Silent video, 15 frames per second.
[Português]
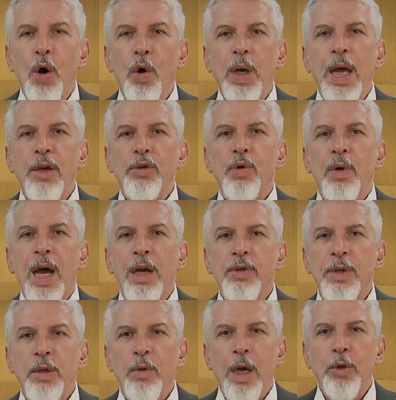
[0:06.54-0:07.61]
Olá, eu sou
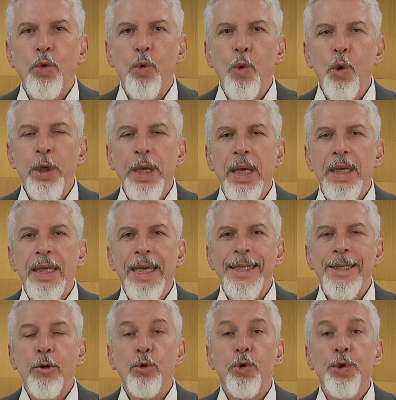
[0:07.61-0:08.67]
Carlos Eduardo Cunha e
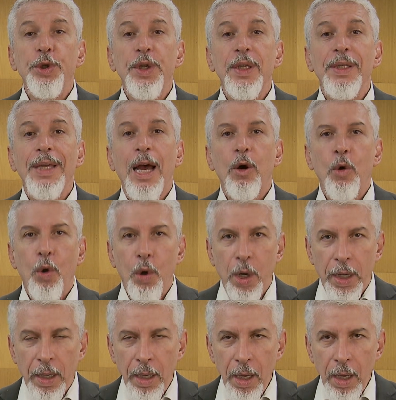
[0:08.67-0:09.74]
esse é o Justiça
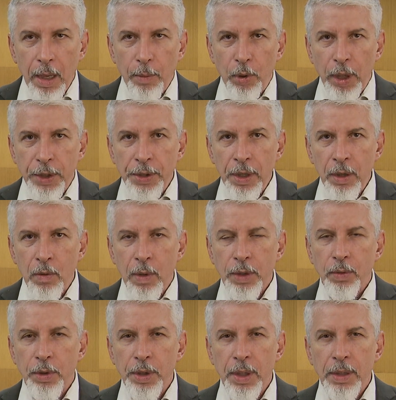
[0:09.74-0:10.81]
Agora, boletim com as
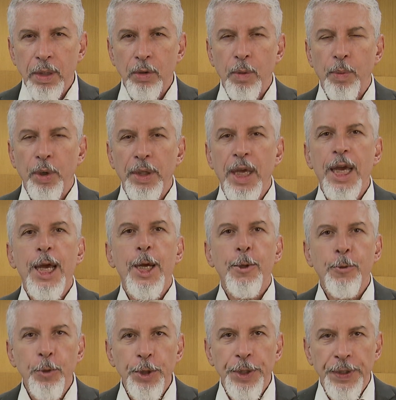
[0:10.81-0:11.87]
notícias do Poder
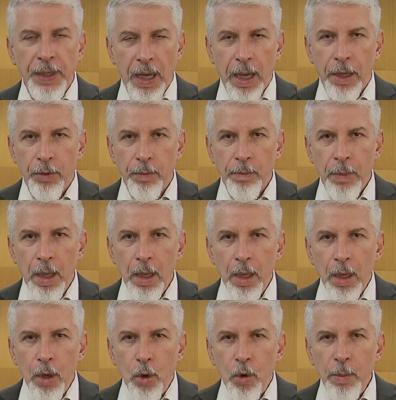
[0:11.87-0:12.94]
Judiciário.
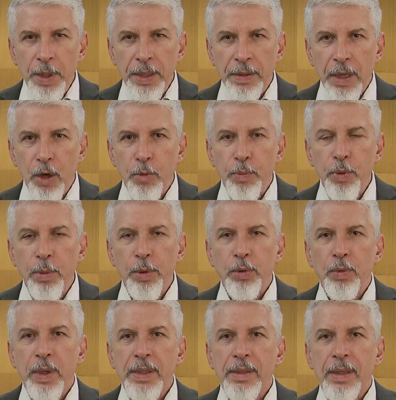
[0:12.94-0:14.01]
O Ministério Público
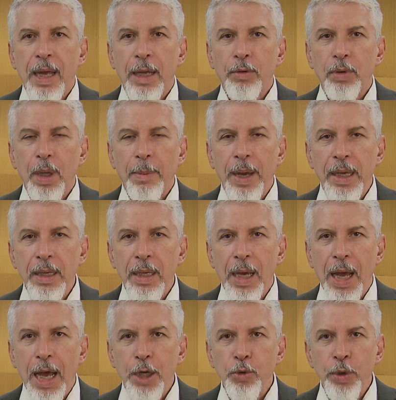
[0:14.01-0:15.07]
do Estado da Bahia
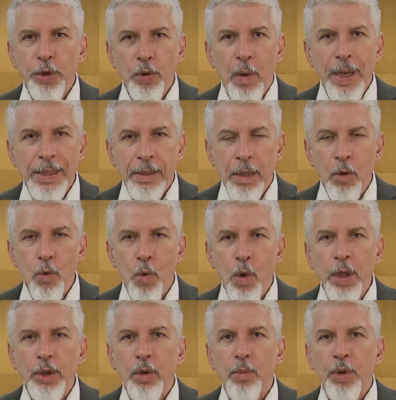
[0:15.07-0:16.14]
ajuizou a ação
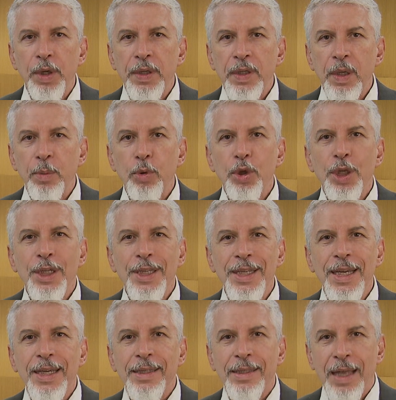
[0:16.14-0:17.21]
contra o município de
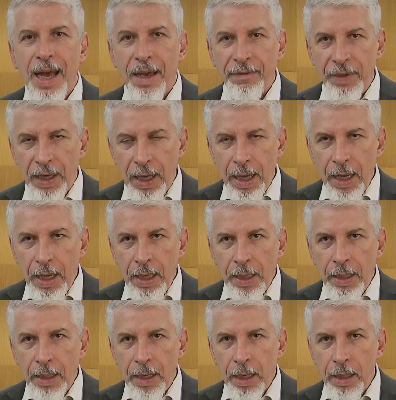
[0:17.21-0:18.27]
Dias Dávila
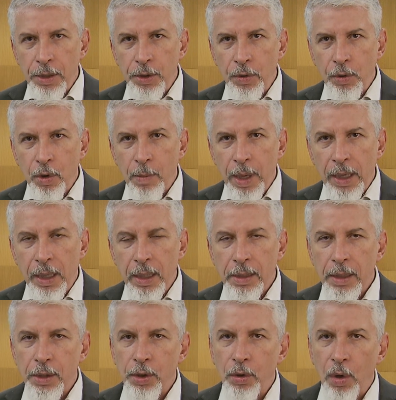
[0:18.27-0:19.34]
e garantiu que uma
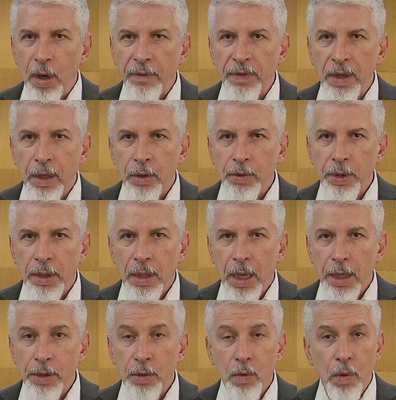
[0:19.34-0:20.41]
criança de 9 anos de
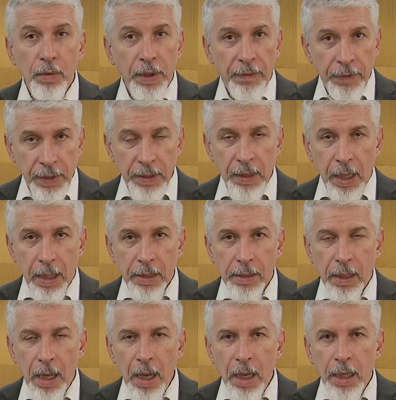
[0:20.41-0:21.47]
idade com
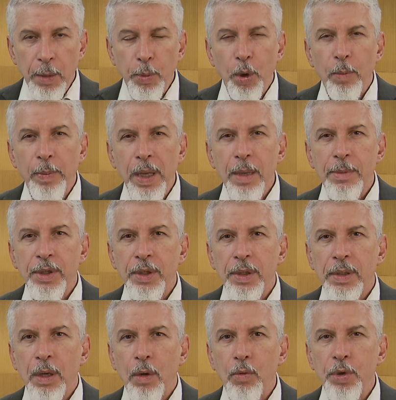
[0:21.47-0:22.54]
deficiência e problemas de
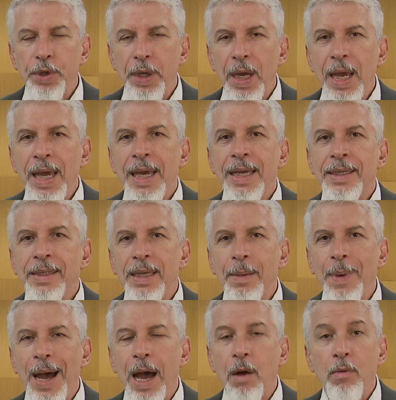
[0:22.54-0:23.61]
saúde
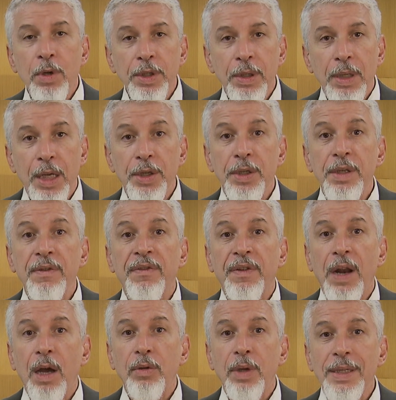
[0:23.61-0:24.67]
receba a quantidade de
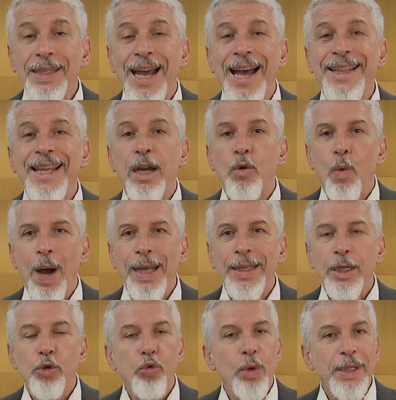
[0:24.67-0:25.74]
fraldas adequada
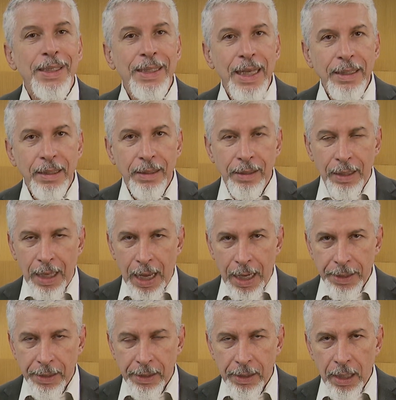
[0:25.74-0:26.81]
às suas
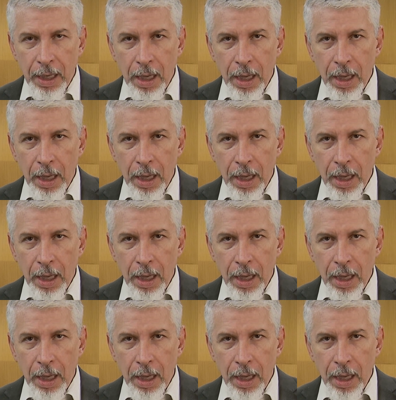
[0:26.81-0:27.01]
necessidades.